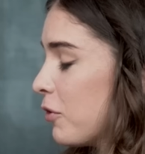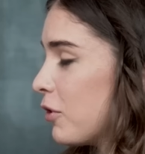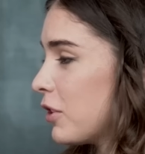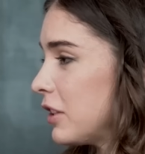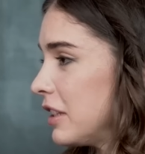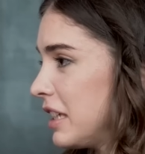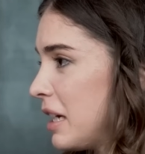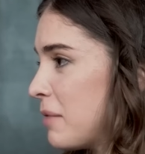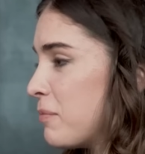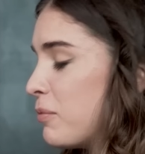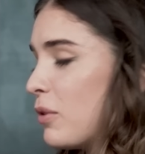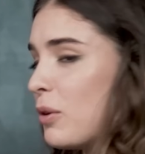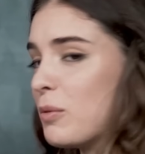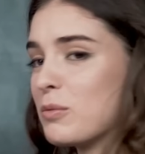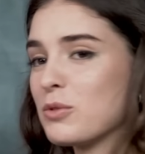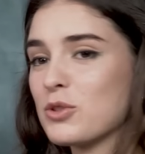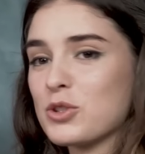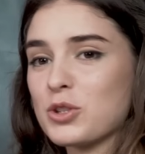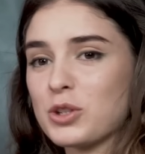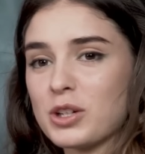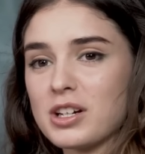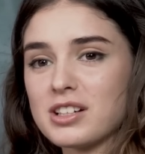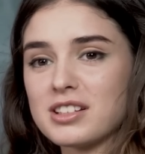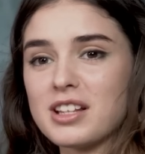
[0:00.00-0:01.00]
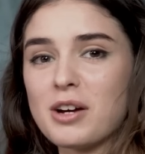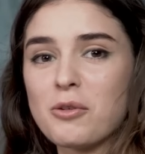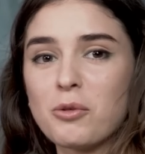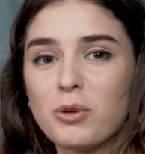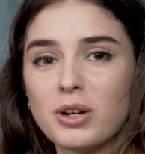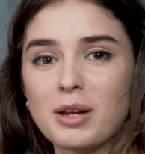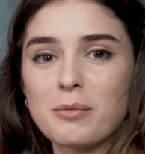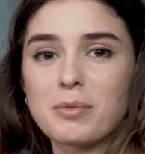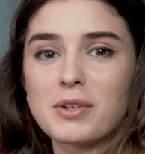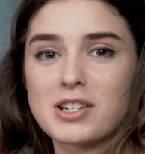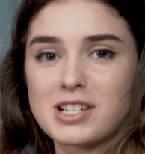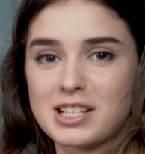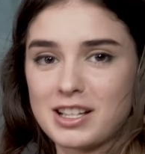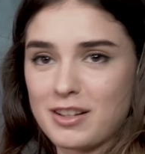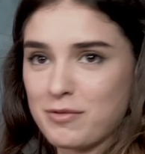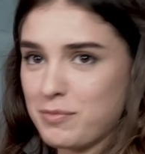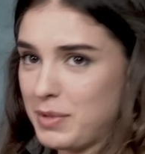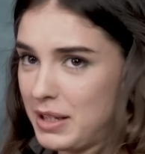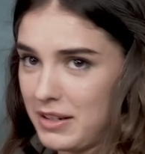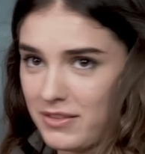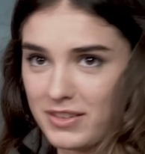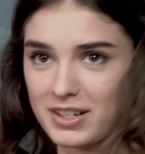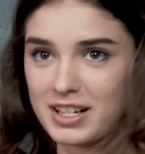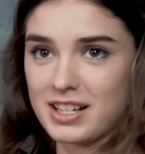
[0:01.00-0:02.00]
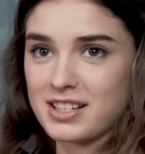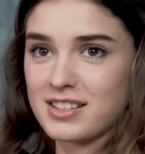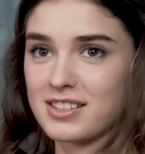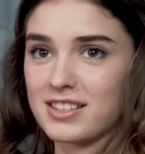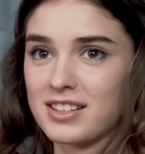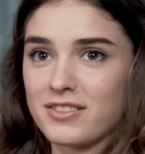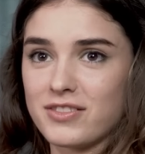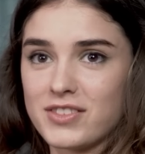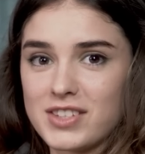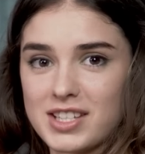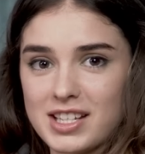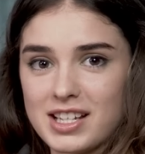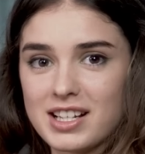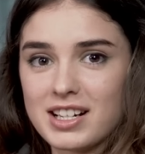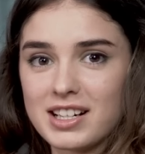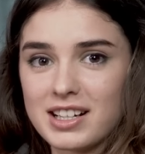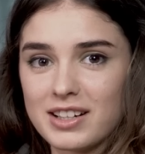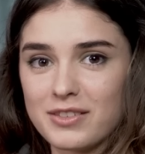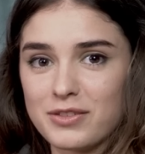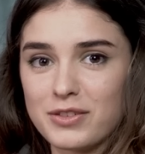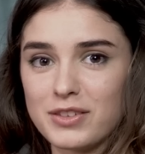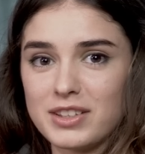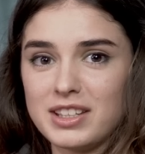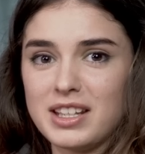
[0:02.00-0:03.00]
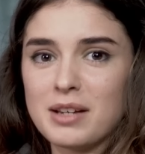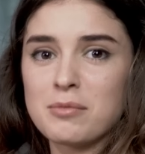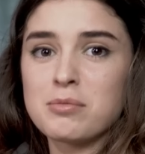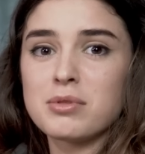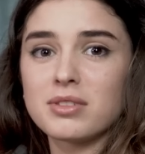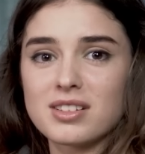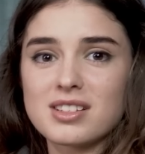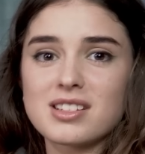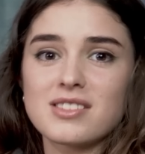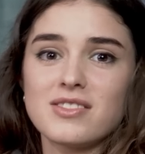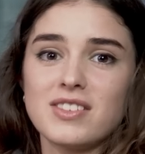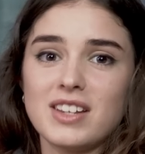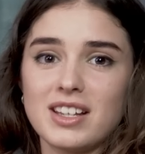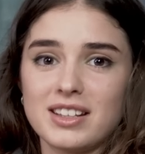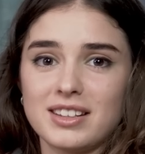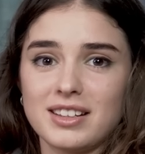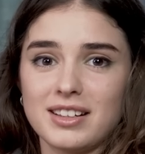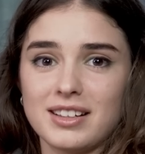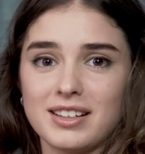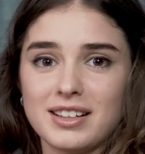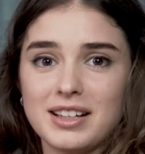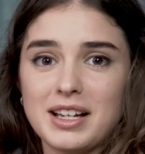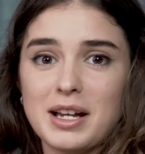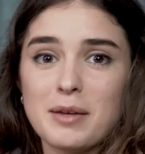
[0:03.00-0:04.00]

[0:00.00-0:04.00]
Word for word: вот я помню, что когда Оля пришла в первый раз в церковь, не было света.